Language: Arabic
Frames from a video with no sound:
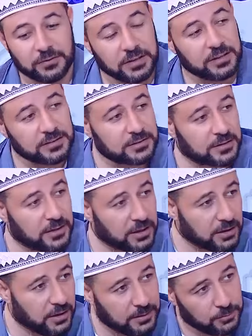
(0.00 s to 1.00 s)
فيه رزق
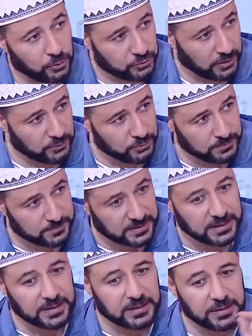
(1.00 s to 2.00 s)
للقلب قصاده
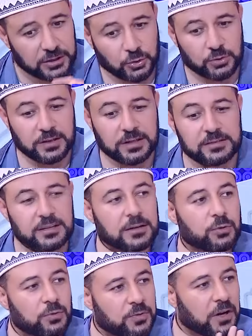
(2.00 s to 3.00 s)
يشعر الإنسان
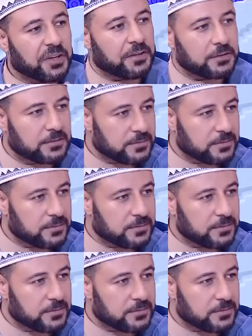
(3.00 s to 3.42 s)
أنه فقير